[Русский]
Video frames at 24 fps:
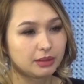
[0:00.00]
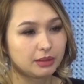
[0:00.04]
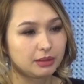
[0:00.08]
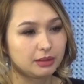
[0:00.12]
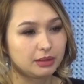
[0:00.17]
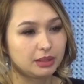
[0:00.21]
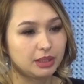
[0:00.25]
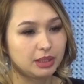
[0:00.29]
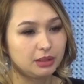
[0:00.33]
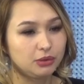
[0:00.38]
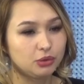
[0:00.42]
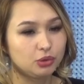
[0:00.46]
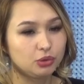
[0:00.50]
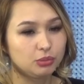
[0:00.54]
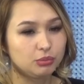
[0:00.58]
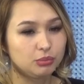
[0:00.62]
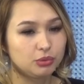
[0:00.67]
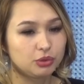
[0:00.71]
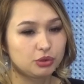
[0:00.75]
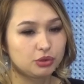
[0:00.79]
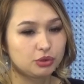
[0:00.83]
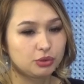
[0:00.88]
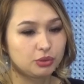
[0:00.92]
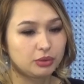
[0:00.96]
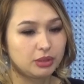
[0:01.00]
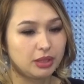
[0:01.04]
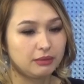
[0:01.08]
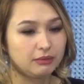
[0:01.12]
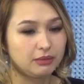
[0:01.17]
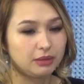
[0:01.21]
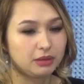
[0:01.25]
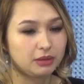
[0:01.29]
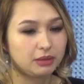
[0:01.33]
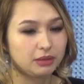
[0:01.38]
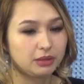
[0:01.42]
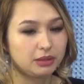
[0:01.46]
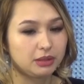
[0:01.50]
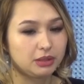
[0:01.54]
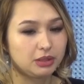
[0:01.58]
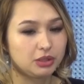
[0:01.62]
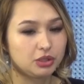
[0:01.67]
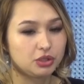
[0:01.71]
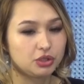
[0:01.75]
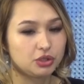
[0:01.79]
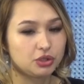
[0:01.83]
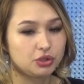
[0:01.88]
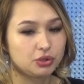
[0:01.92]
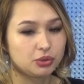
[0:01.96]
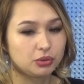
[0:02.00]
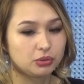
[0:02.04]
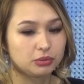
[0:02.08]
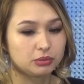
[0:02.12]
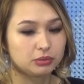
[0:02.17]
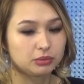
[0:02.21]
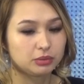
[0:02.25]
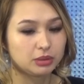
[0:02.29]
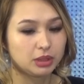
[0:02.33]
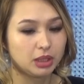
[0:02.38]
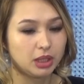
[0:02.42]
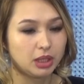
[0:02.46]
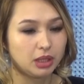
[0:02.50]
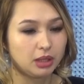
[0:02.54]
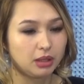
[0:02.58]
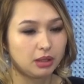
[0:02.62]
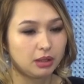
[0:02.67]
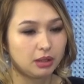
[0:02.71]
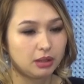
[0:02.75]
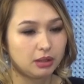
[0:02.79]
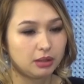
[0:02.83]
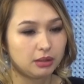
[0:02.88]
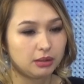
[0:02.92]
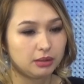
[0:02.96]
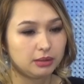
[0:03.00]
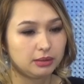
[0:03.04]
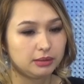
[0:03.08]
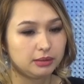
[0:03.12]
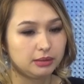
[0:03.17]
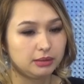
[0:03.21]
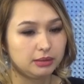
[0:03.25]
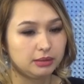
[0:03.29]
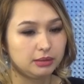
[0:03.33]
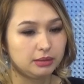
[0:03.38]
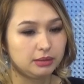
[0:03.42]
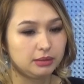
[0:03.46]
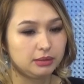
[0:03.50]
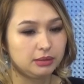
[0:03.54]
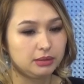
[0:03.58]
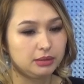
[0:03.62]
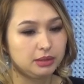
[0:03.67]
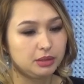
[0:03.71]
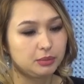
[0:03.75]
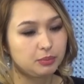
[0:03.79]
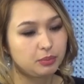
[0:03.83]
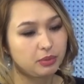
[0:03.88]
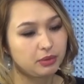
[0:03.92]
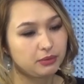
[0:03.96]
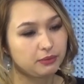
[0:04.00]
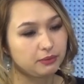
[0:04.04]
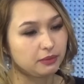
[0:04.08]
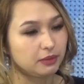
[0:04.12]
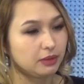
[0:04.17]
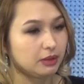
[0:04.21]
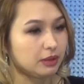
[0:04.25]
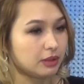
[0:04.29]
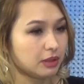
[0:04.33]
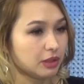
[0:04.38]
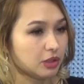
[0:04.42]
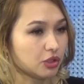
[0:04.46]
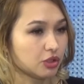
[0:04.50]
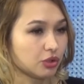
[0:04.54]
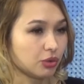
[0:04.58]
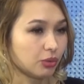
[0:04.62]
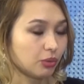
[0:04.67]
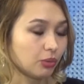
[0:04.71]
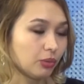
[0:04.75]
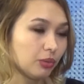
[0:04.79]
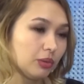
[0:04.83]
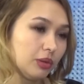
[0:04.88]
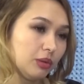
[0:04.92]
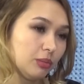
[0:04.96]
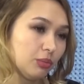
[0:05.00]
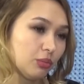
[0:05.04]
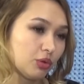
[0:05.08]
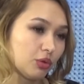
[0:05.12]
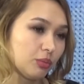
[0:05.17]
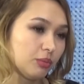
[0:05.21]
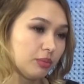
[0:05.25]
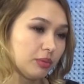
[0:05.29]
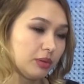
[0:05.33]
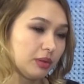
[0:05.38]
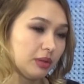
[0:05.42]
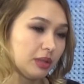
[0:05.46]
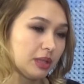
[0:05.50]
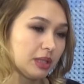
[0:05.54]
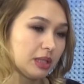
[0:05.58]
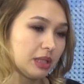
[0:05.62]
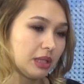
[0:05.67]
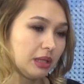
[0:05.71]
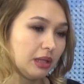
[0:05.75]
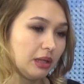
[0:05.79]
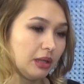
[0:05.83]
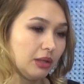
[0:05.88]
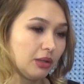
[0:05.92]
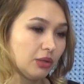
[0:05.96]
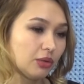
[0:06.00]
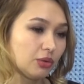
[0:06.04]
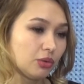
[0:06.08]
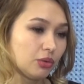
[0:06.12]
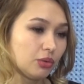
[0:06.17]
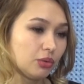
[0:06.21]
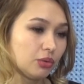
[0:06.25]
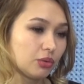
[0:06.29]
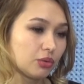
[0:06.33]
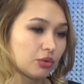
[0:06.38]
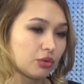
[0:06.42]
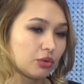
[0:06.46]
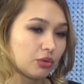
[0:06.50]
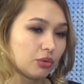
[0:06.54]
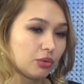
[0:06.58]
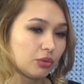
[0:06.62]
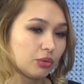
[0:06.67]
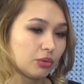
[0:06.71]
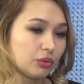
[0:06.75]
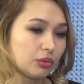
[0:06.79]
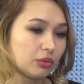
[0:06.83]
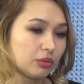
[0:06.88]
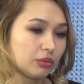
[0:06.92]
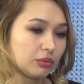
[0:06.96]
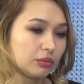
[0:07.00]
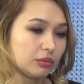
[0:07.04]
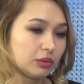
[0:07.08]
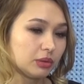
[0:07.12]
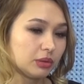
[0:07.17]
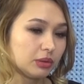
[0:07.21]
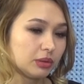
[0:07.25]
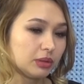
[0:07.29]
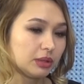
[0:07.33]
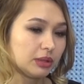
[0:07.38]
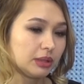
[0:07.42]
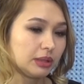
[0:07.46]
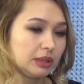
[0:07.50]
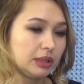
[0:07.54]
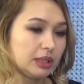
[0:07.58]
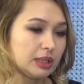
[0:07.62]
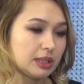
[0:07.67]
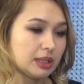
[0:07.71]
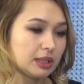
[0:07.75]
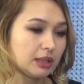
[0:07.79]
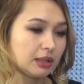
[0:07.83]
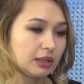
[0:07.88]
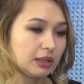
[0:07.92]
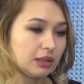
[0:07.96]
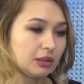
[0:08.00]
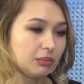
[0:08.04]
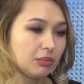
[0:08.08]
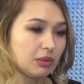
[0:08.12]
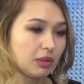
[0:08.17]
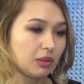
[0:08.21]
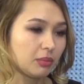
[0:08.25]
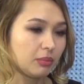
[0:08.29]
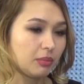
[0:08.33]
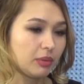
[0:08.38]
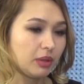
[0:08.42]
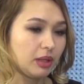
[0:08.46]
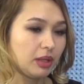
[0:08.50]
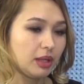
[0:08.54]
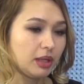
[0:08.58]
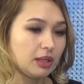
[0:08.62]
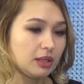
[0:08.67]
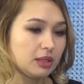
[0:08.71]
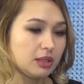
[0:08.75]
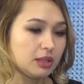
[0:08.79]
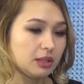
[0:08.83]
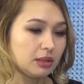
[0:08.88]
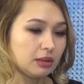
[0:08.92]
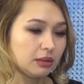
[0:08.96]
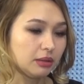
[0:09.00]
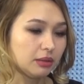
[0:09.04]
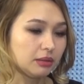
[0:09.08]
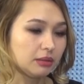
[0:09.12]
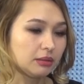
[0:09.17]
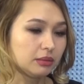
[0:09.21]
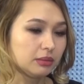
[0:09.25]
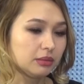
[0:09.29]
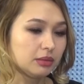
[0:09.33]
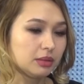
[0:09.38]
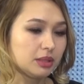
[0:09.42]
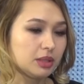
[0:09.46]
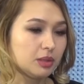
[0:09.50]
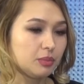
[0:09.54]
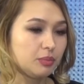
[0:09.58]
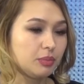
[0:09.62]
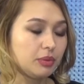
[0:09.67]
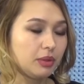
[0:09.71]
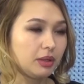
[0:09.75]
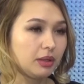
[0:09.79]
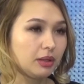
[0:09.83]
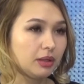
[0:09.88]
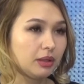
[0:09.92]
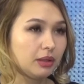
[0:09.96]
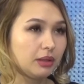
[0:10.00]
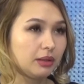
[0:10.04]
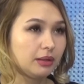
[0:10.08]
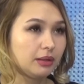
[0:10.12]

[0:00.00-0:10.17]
я думаю, что, наверное, еще не привыкли, что ли, может быть, население, то, что вот есть такие мероприятия. Теперь